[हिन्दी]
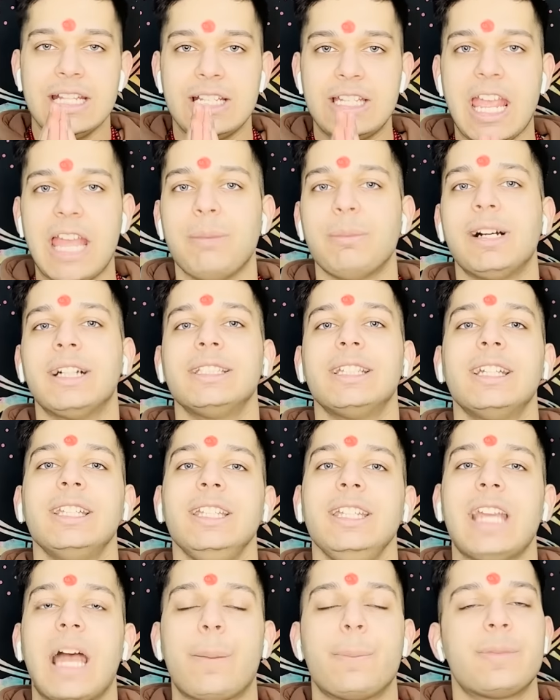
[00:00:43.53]
जय माता दी
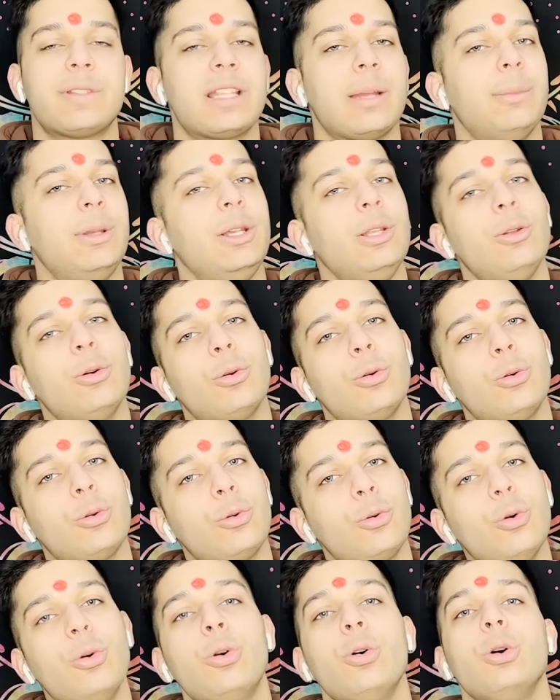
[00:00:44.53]
आप सभी लोगों
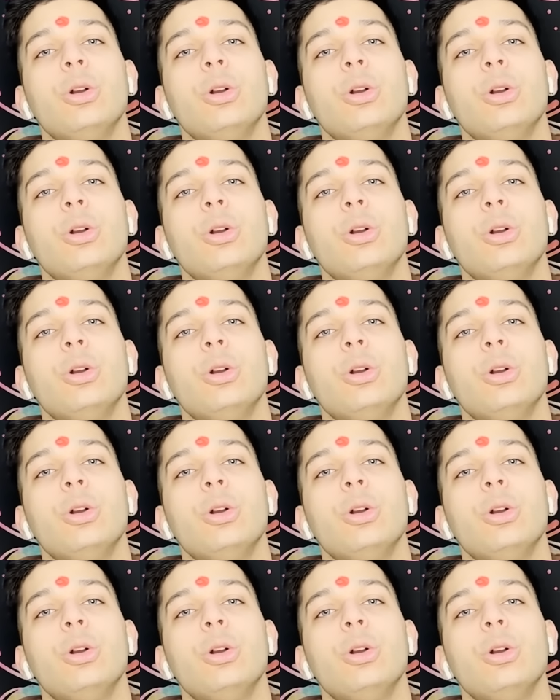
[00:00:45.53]
को